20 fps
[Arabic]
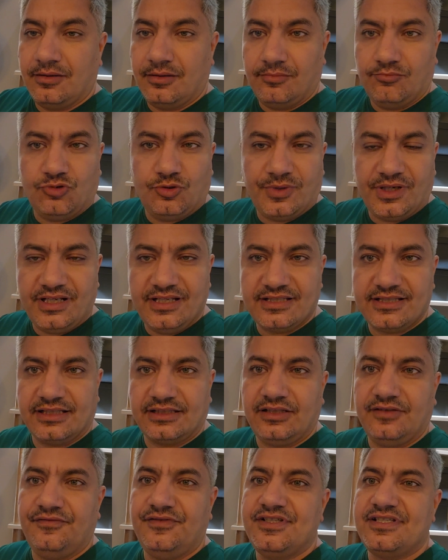
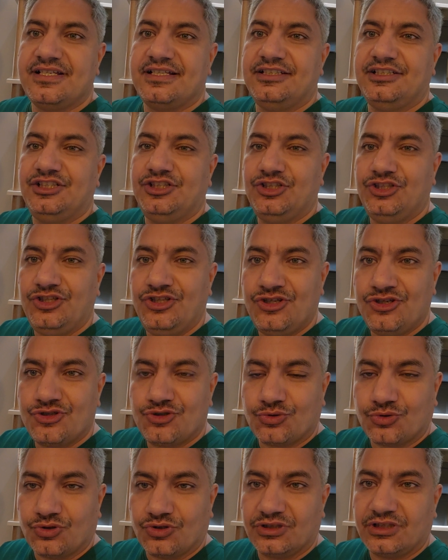مميزات الفيزا دي
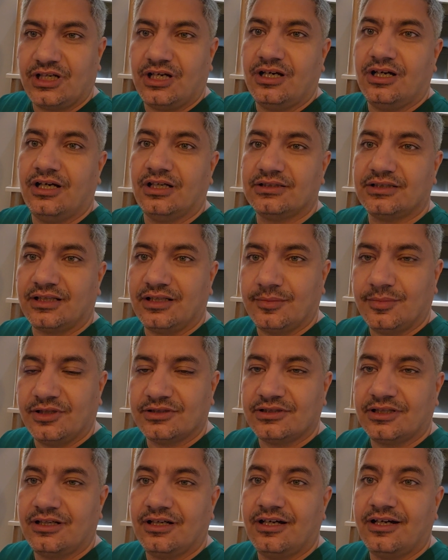شروطها
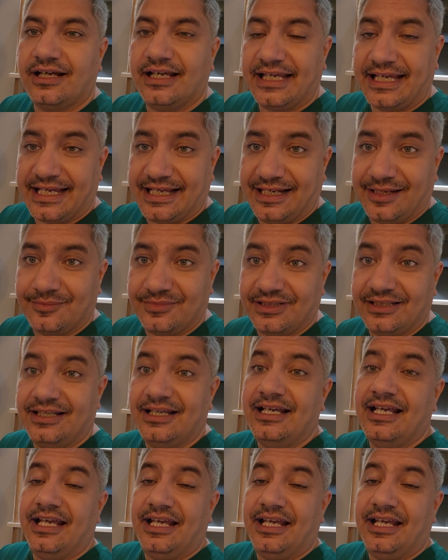طلباتها الكلام ده